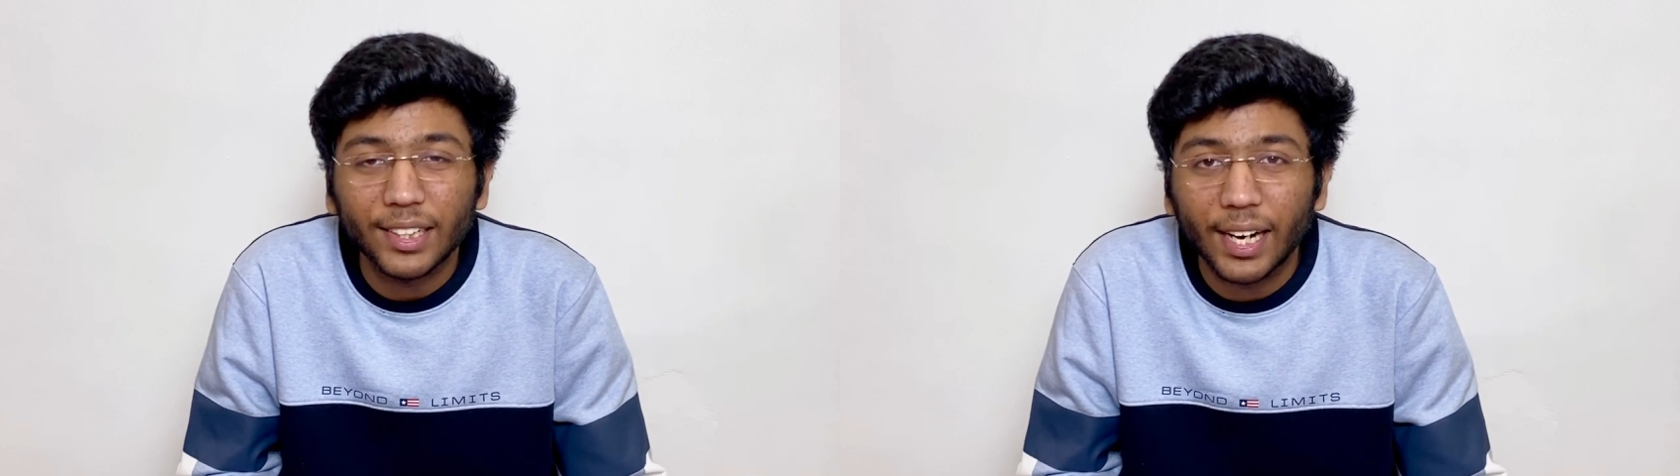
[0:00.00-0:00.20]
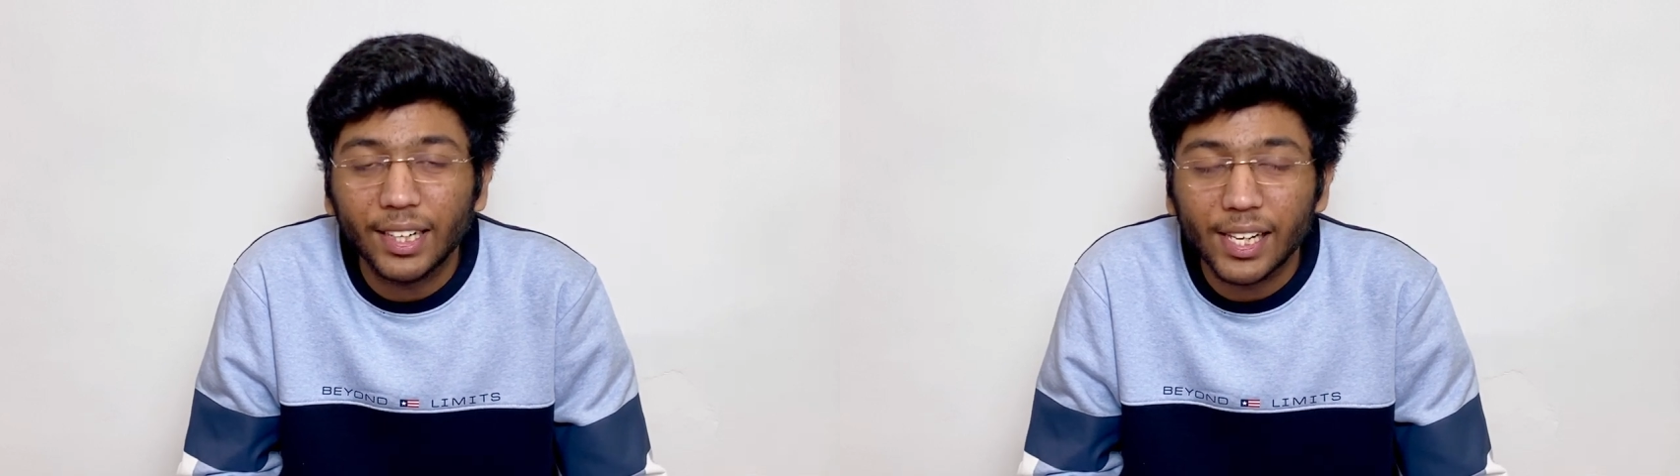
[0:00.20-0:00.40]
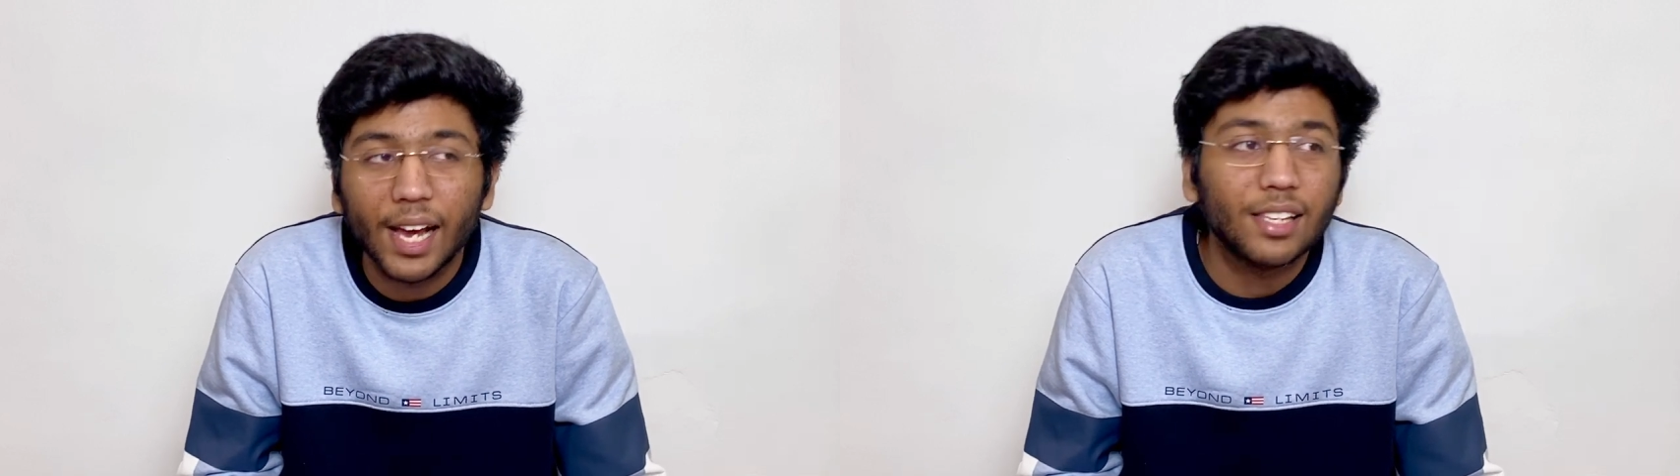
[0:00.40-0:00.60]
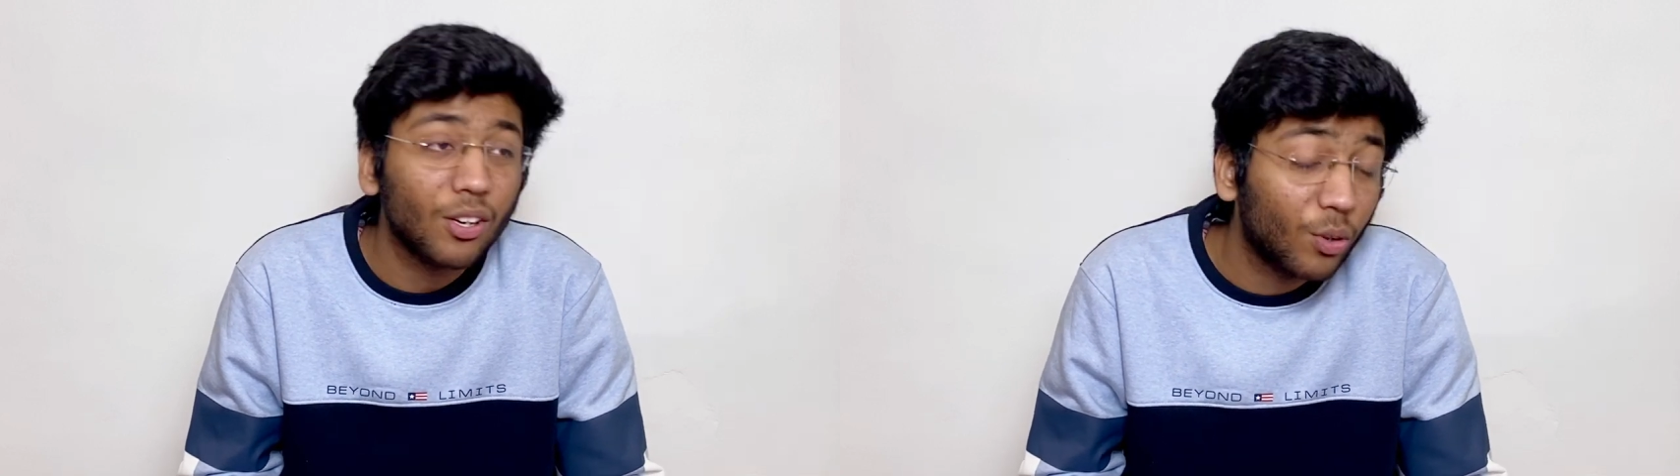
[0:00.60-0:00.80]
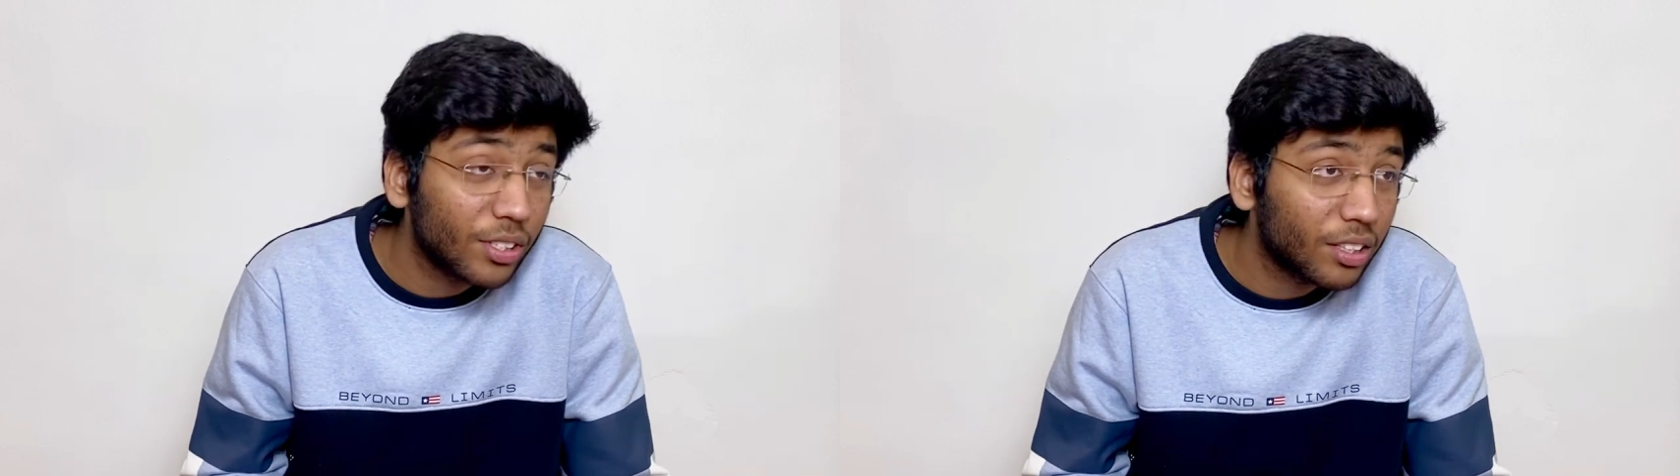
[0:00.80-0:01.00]
टाइटल या ऐसा
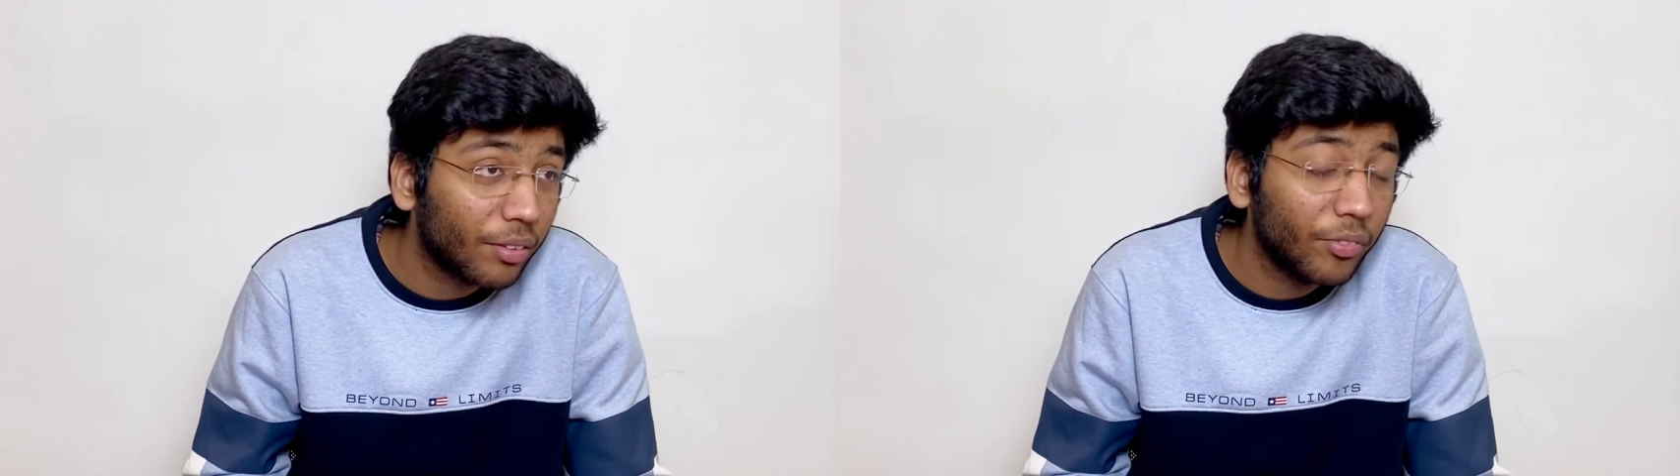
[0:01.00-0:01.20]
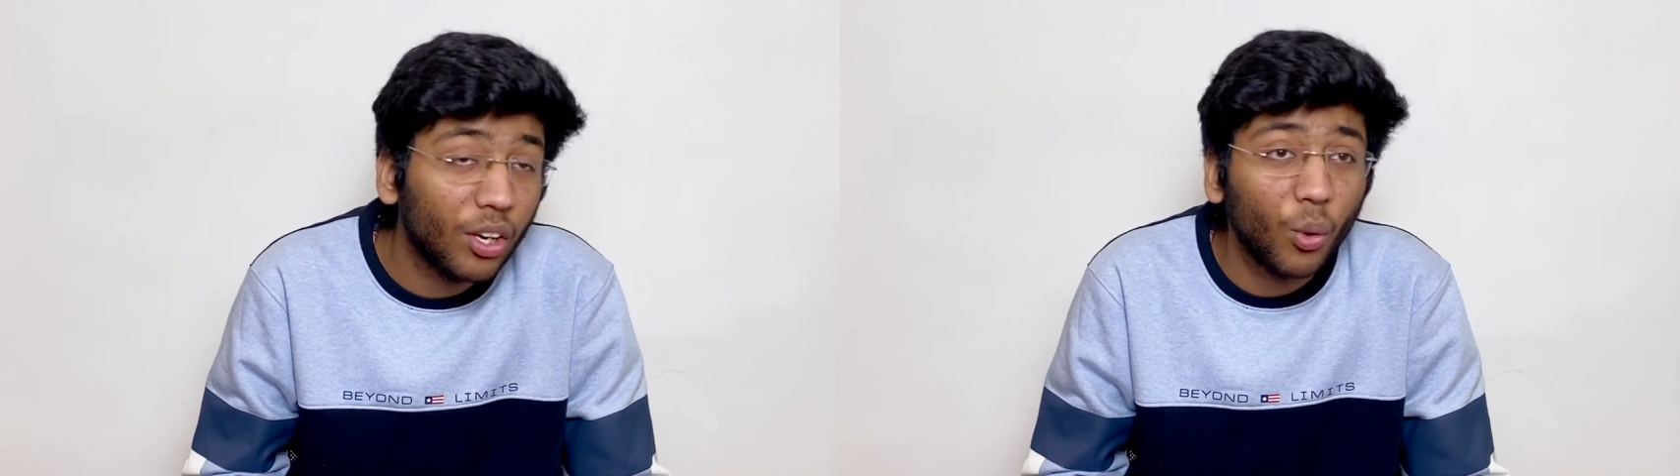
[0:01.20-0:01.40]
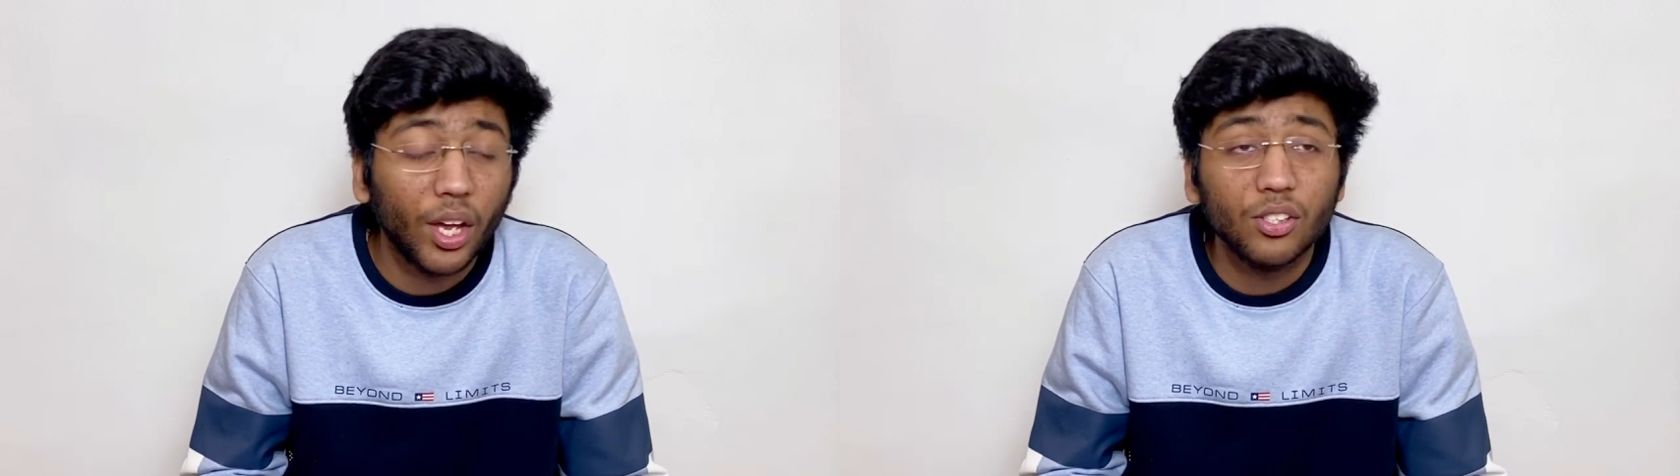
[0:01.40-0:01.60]
कौन सा थंबनेल हो गया